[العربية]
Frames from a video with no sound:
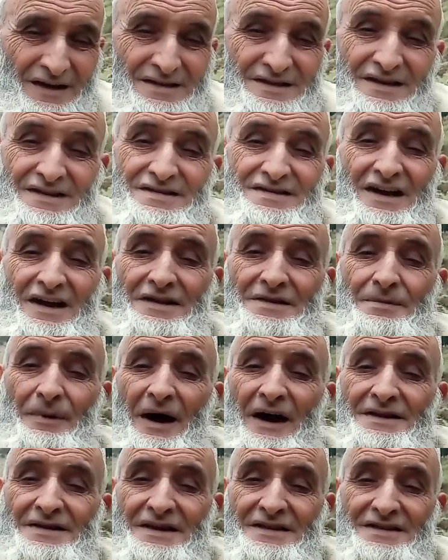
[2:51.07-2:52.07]
تخصيت
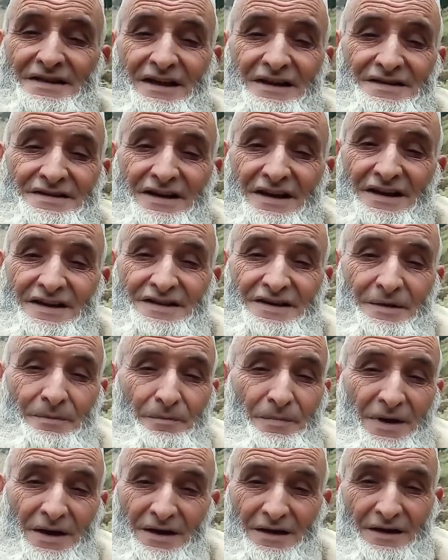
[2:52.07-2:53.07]
مغارتها دارستي لي
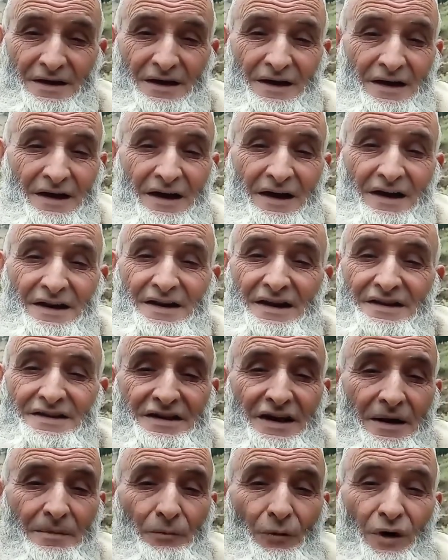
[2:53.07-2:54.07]
تيمي نيغ
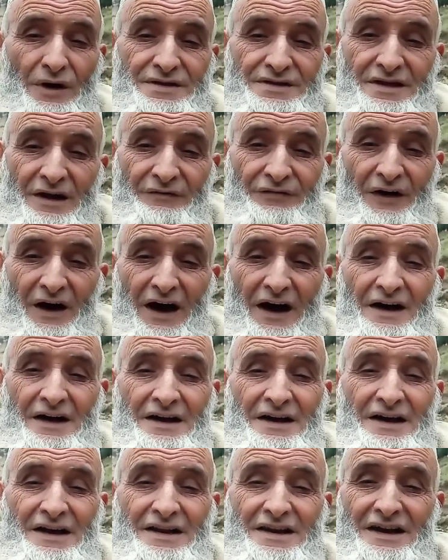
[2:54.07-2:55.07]
ديال الموظفة
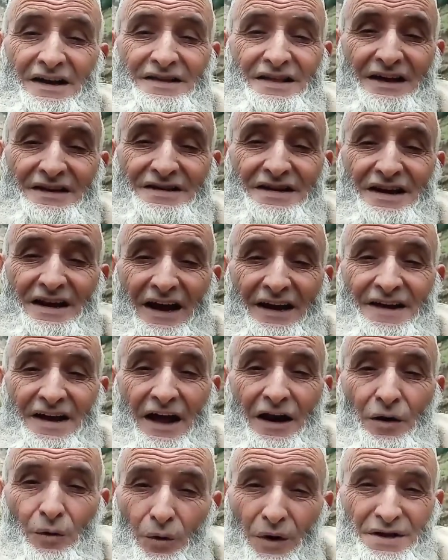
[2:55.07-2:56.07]
نيغ دارتي لا
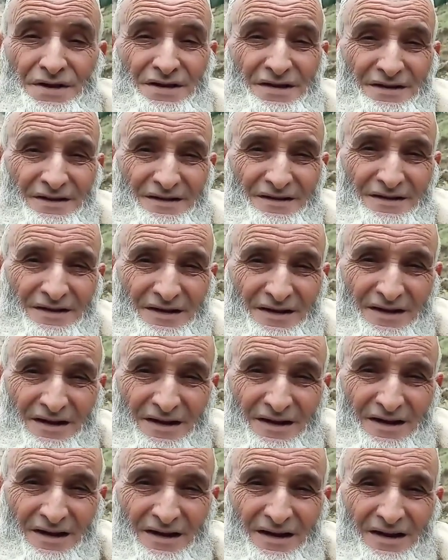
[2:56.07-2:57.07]
كان الورد
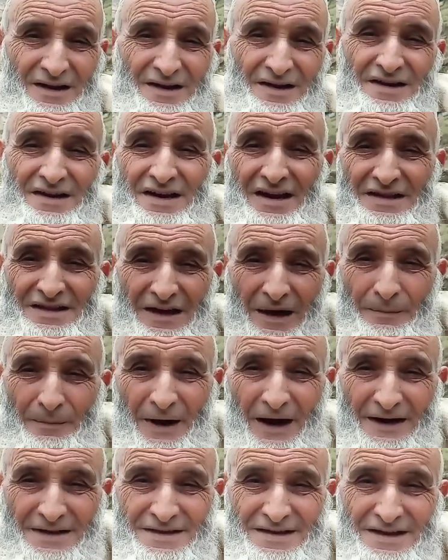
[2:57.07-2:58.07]
نكيتا
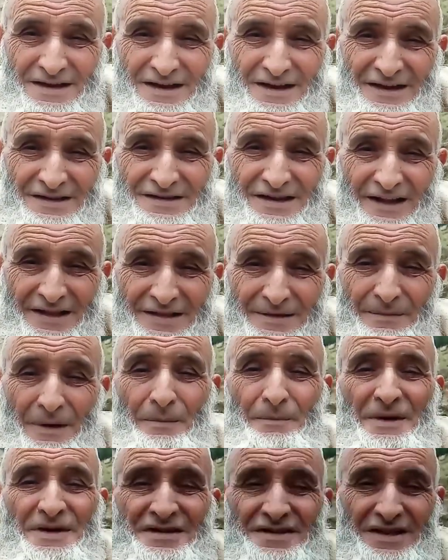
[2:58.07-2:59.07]
مغارتي يزلزل
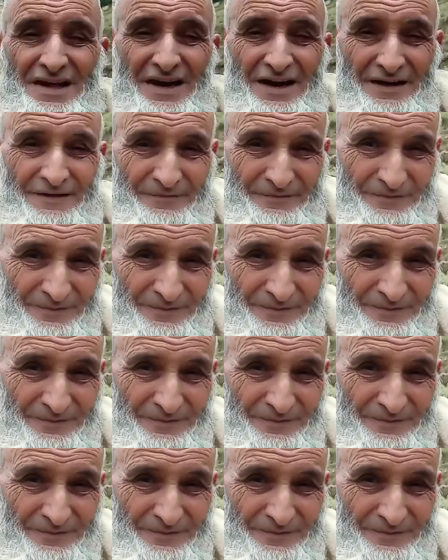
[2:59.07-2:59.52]
ما ميش الطريق